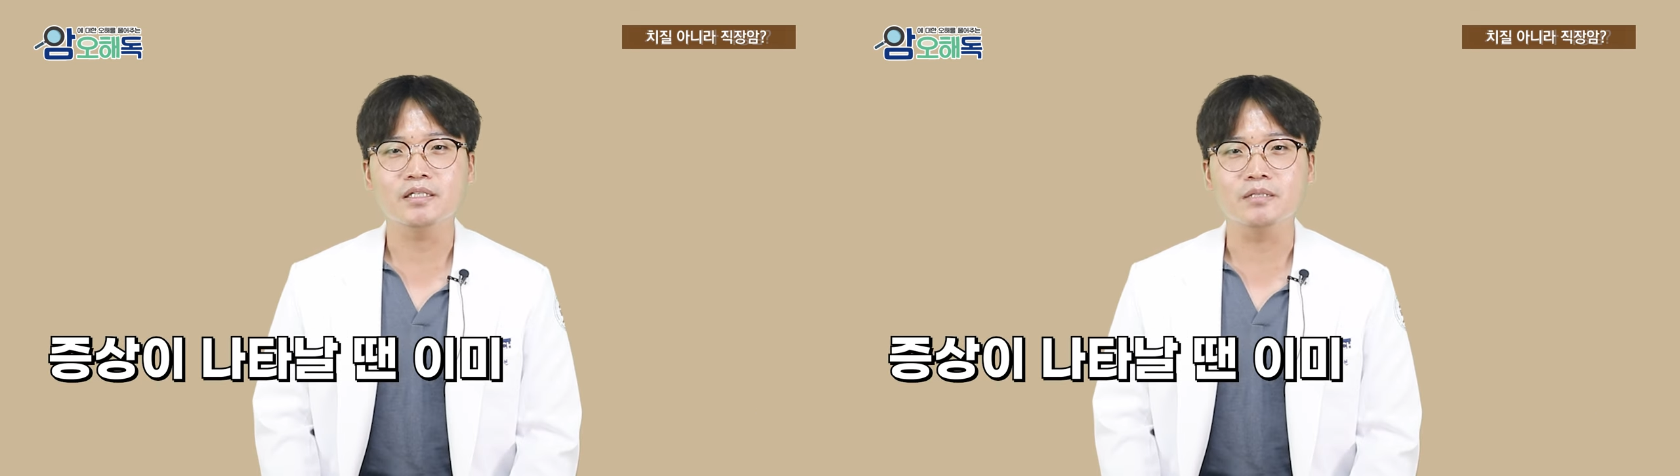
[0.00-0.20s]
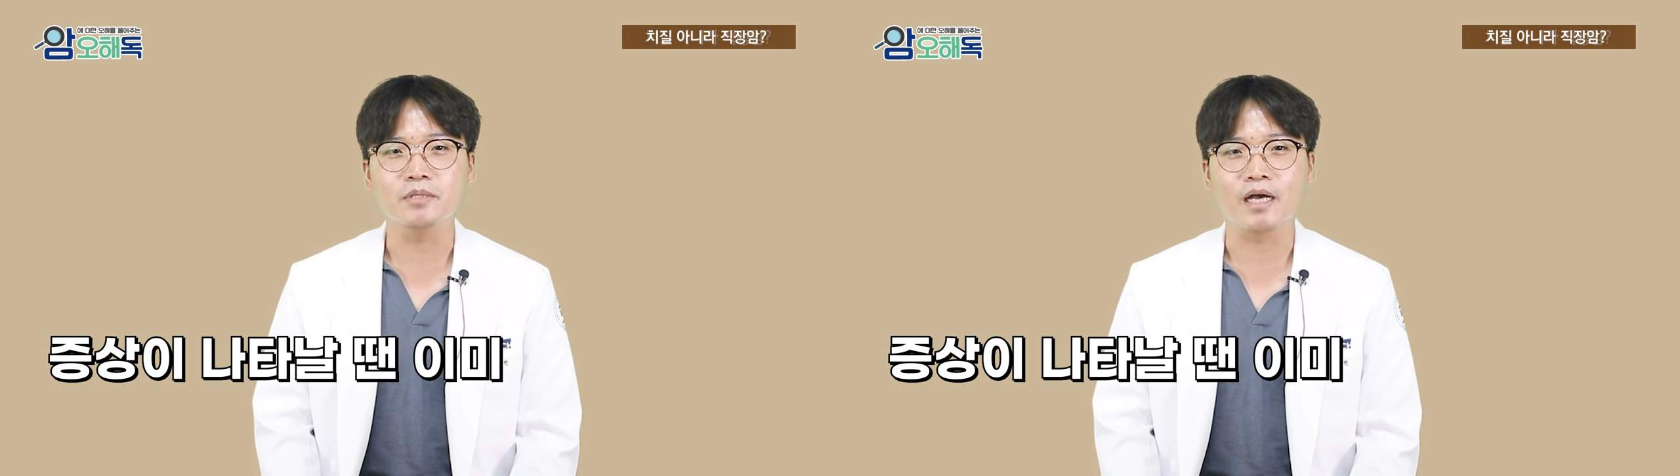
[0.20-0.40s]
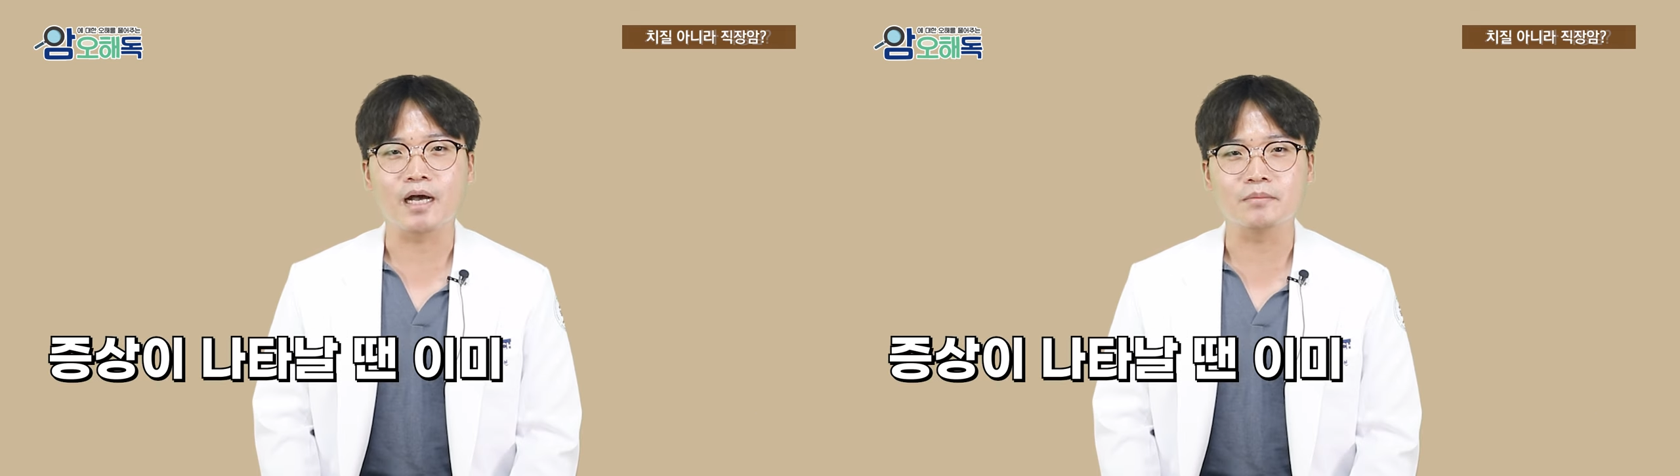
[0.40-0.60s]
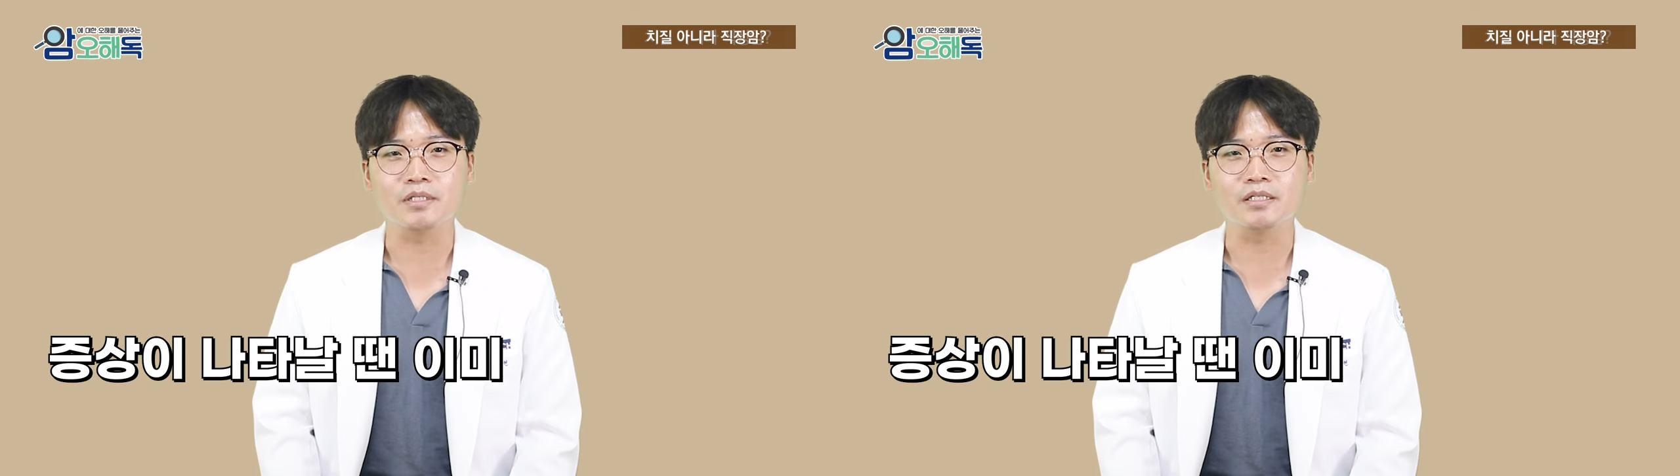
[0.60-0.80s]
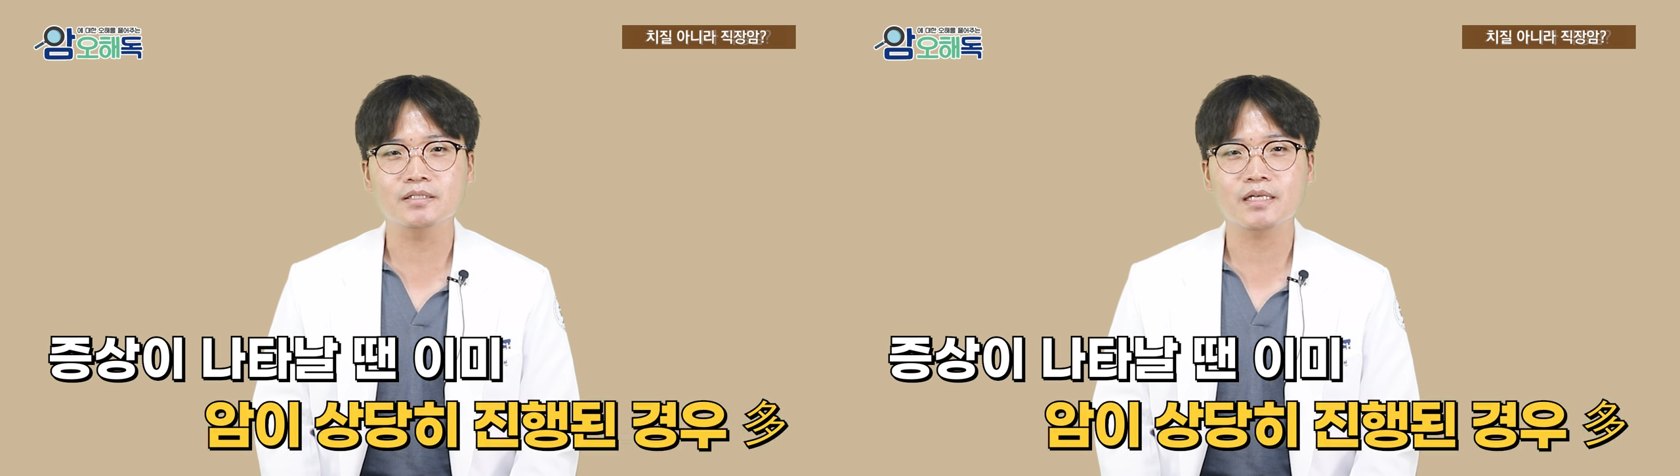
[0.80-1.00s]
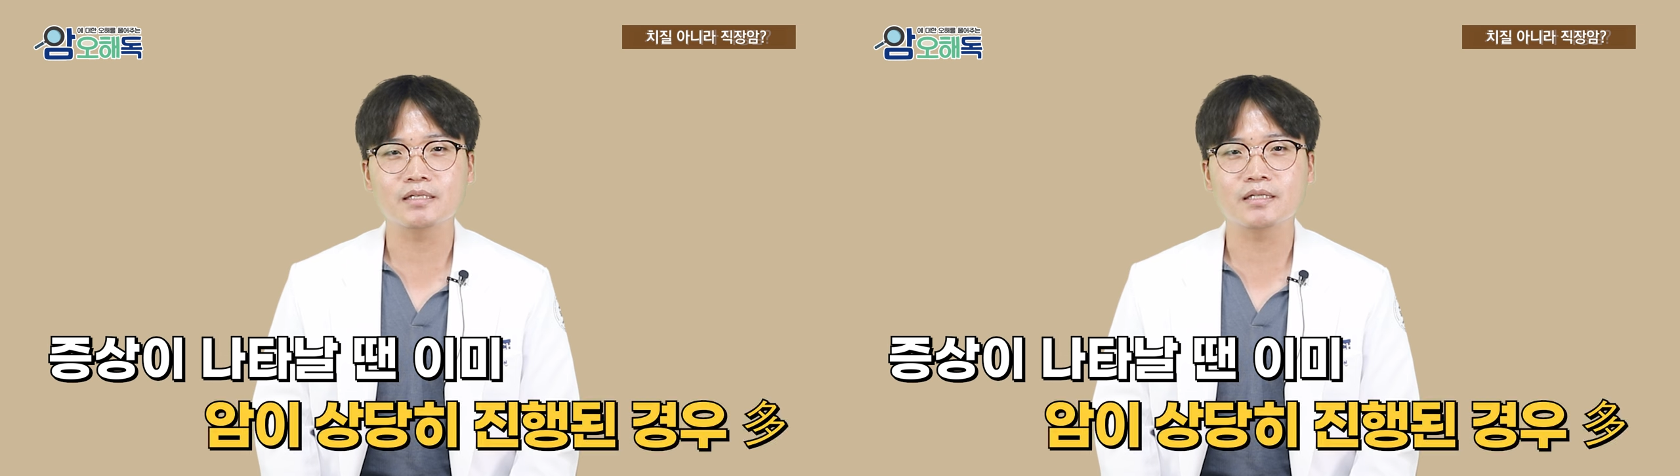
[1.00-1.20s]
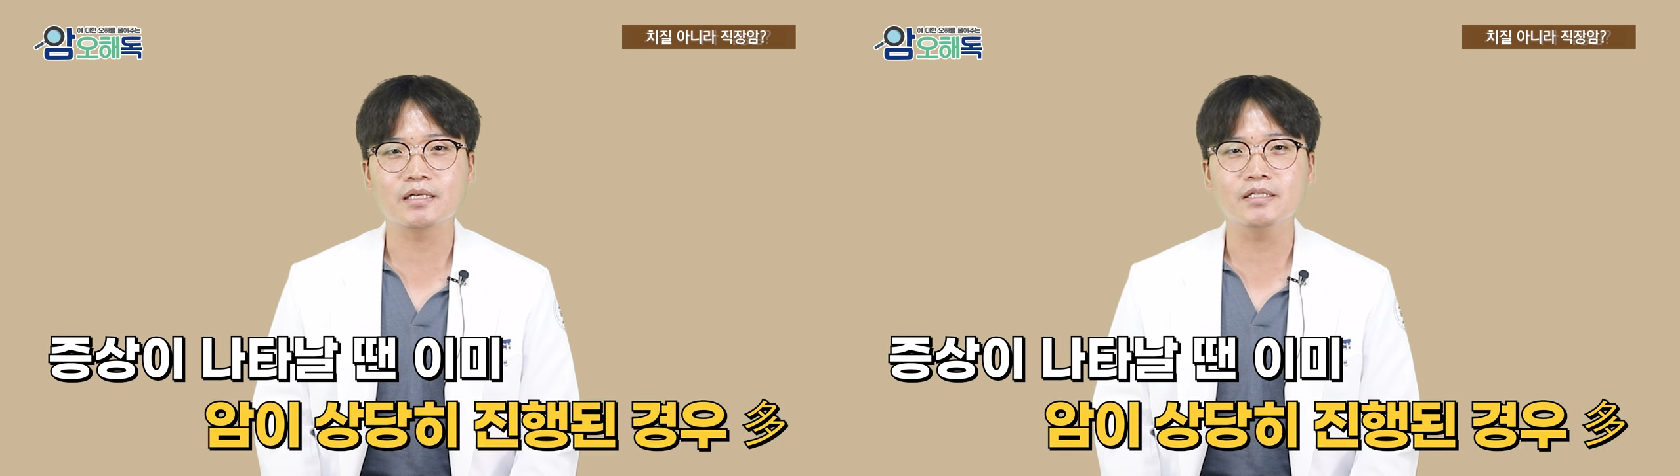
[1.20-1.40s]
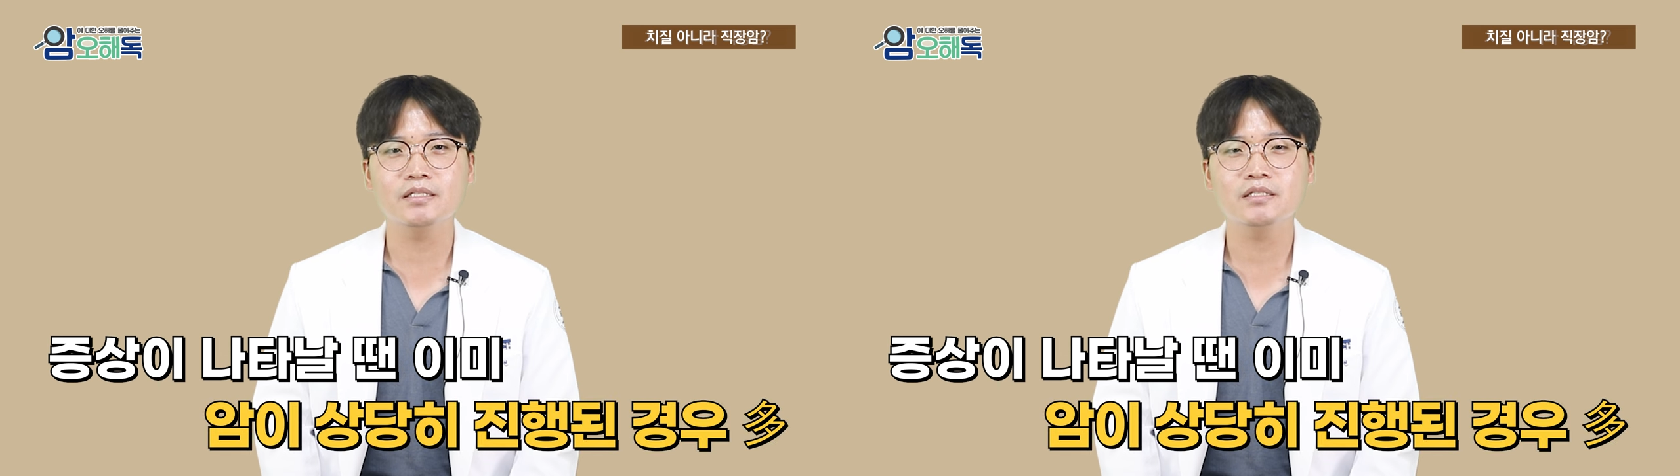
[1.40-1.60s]
이미 암이
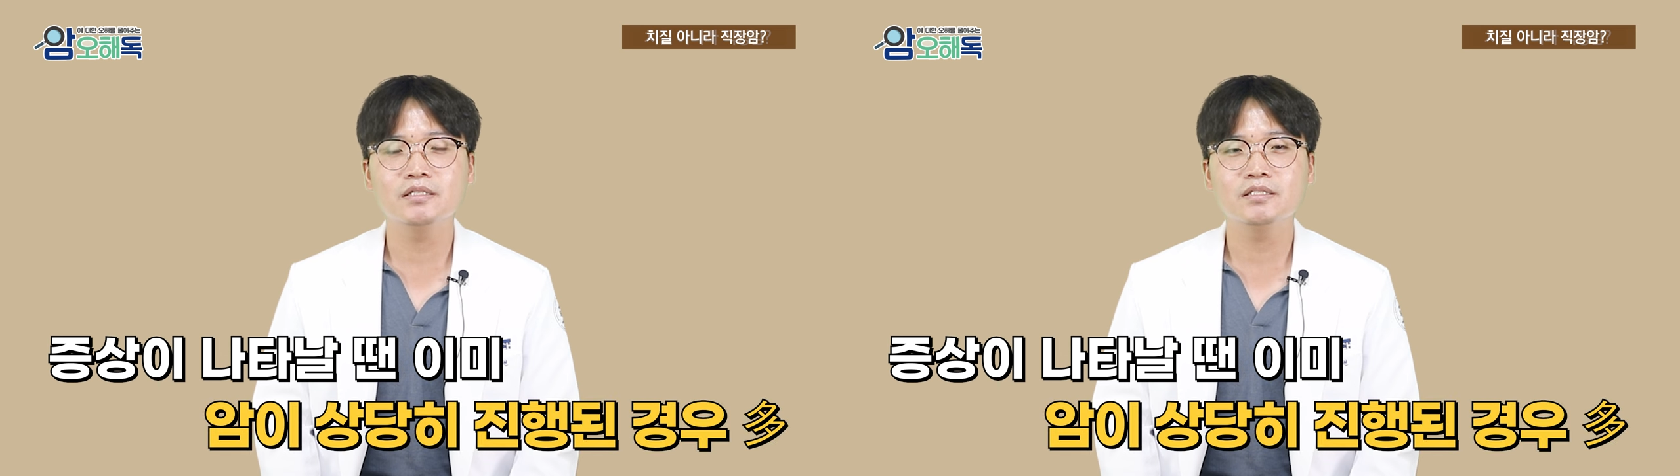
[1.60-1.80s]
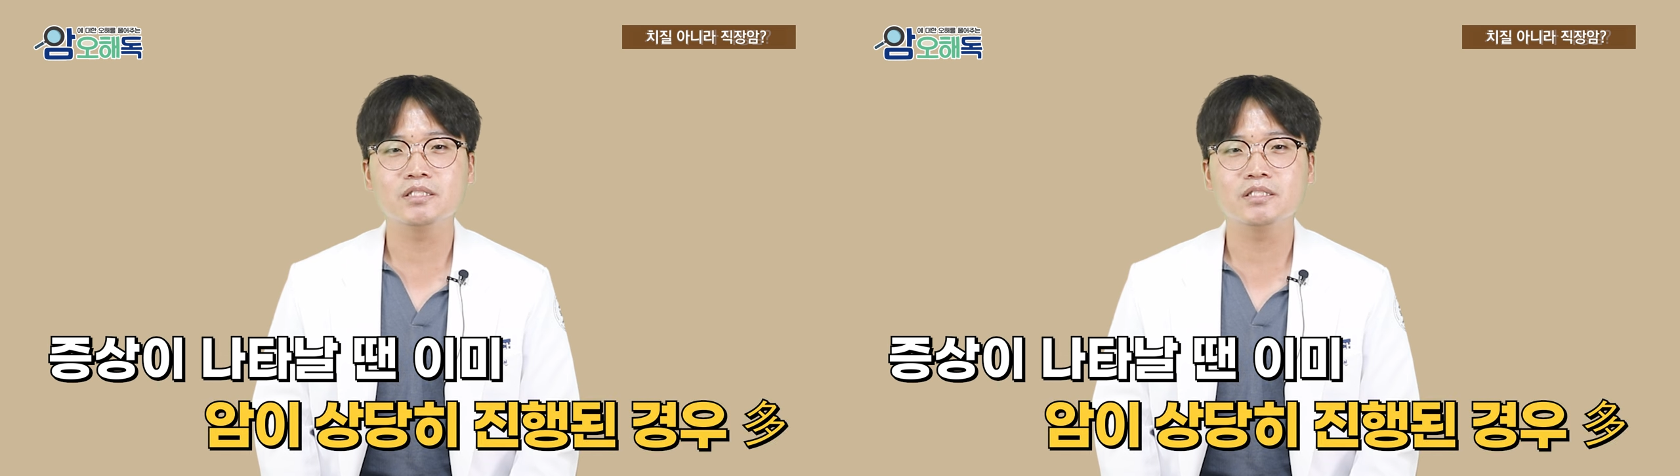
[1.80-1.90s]
상당히